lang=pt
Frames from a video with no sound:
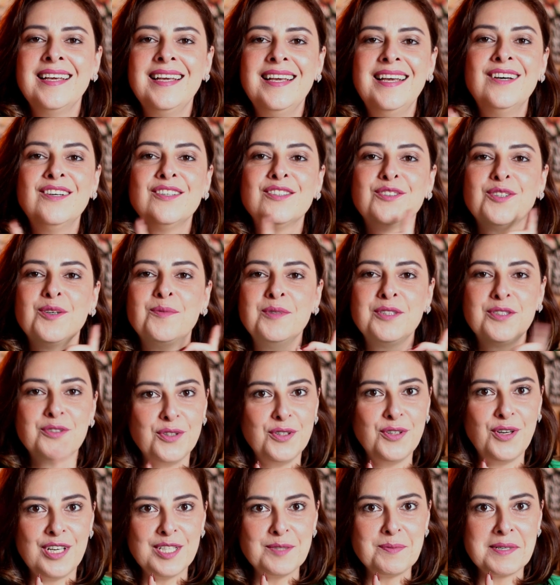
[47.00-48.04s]
Eu estou muito
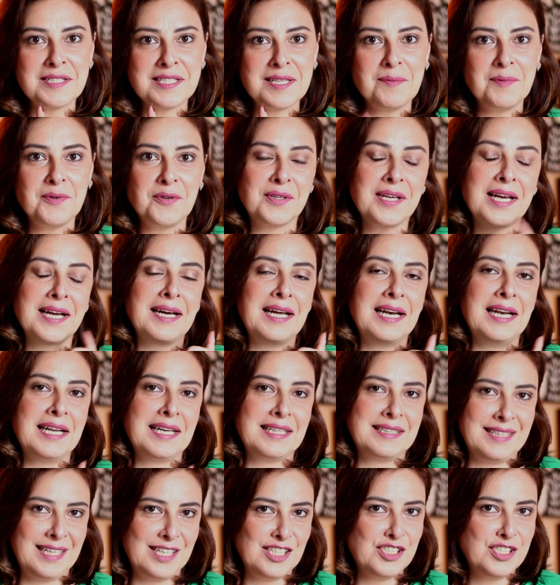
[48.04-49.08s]
curiosa para saber o que a
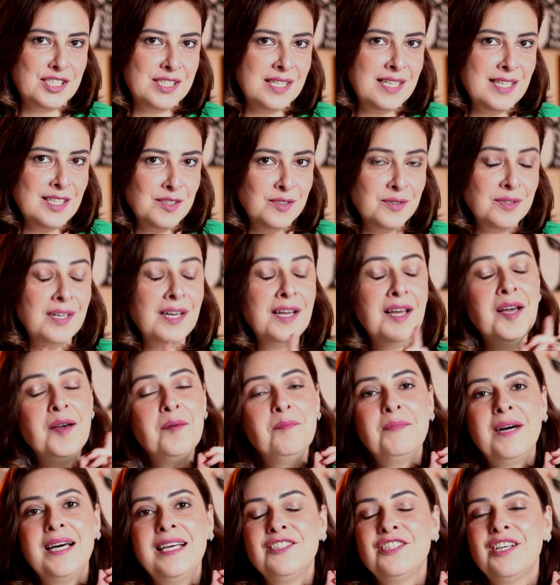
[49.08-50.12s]
galera tá achando,
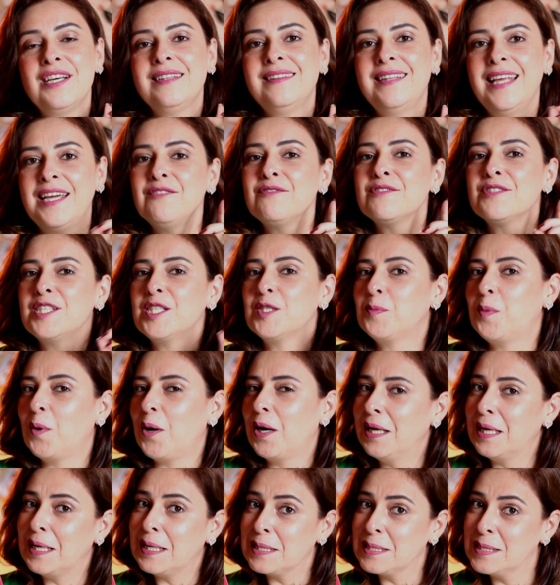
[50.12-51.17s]
mas já tem uns
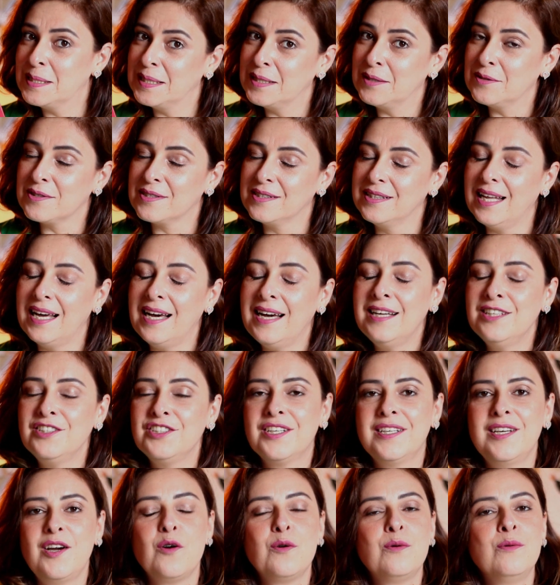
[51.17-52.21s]
spoilerzinhos lá
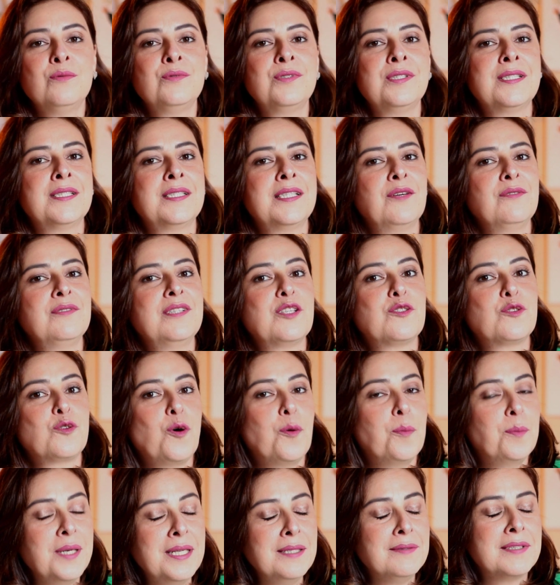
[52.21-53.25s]
de que alguns estão
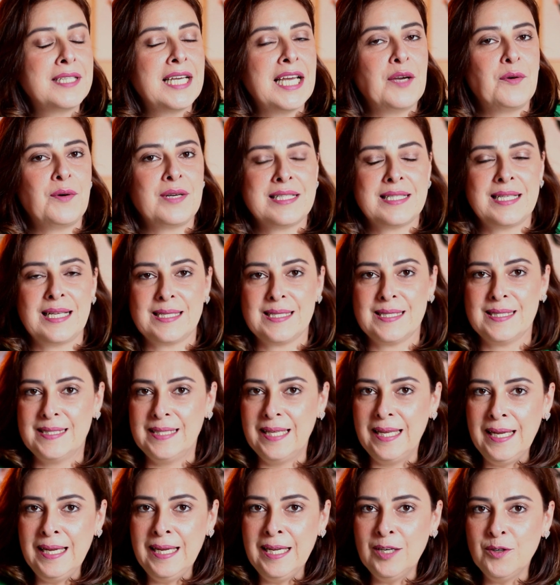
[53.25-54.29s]
descobrindo quem é o
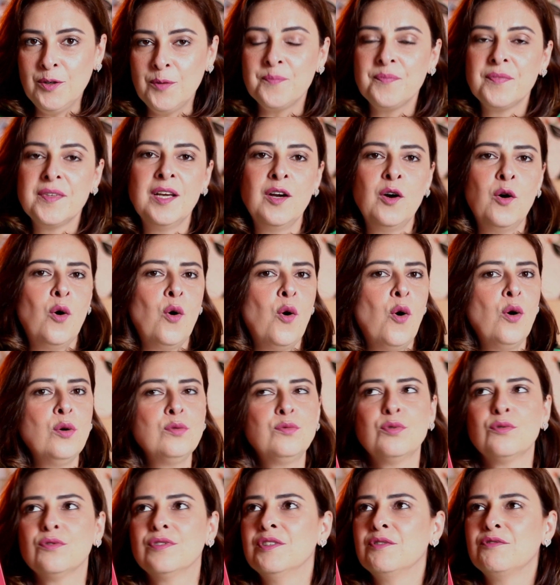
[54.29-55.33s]
assassino,
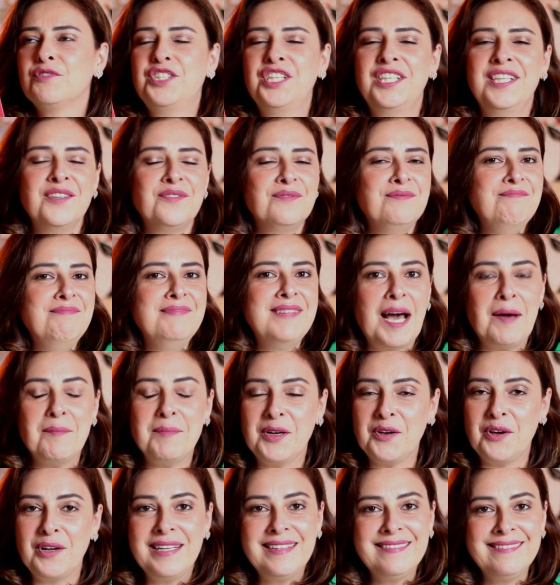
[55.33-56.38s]
outros não tinham a
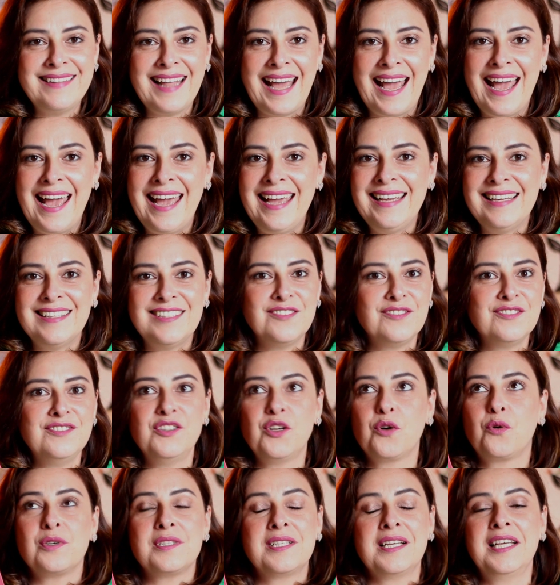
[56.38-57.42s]
menor ideia, não,
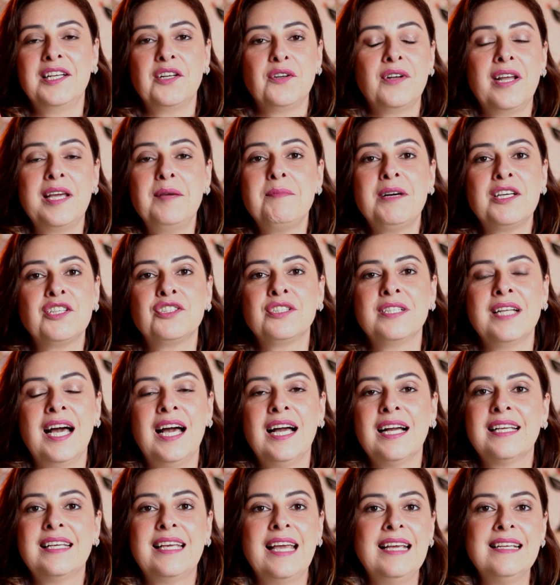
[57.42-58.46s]
não conseguiriam nem
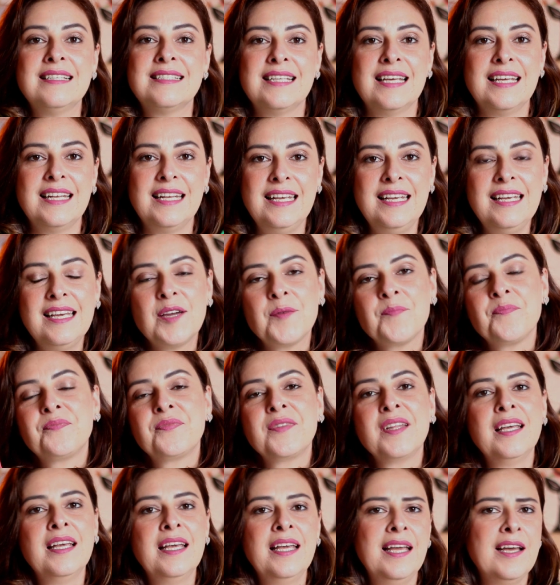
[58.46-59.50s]
imaginar quem seria.
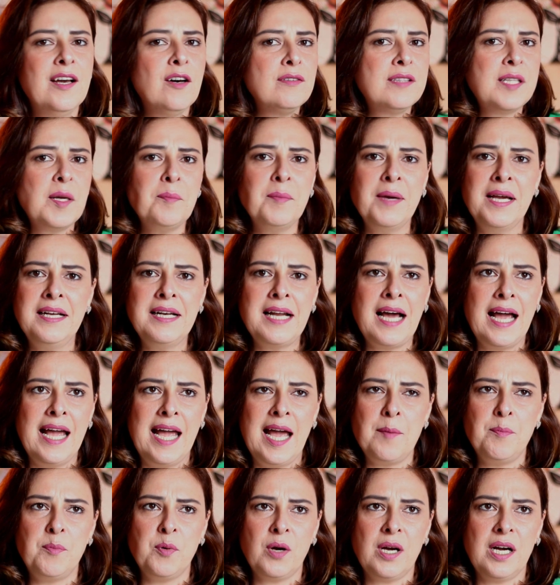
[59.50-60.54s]
Eu também, na
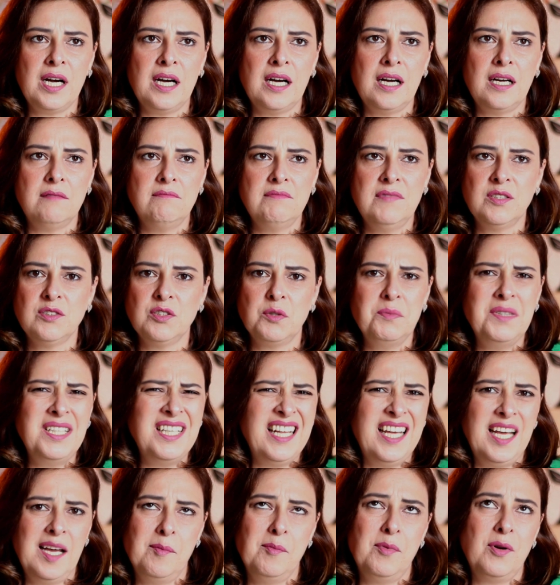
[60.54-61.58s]
época, eu não me
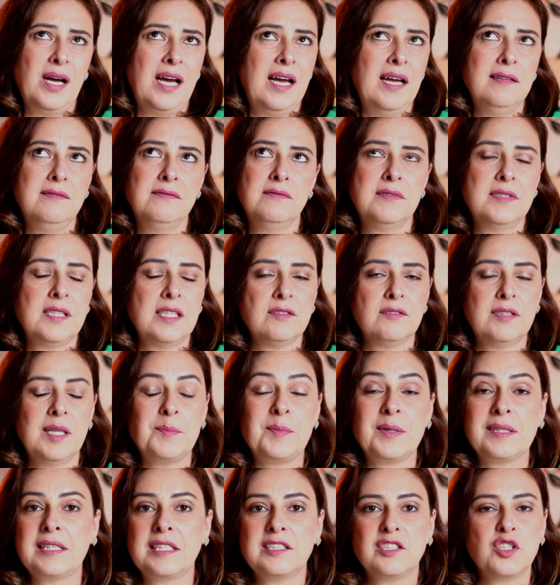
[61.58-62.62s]
lembro, ai, tanto
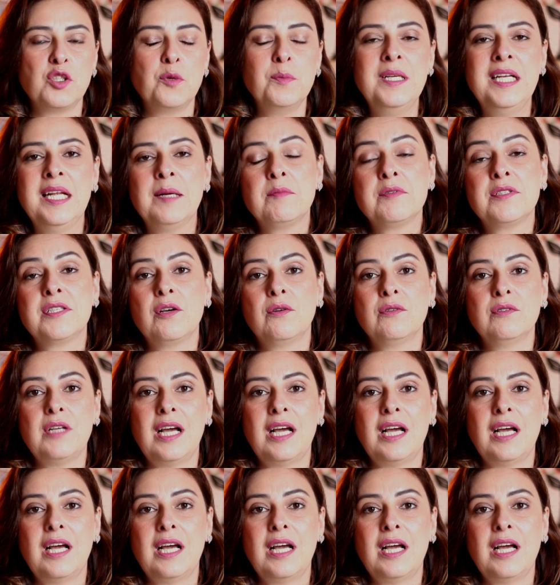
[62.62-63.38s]
tempo atrás, eu não me lembro se eu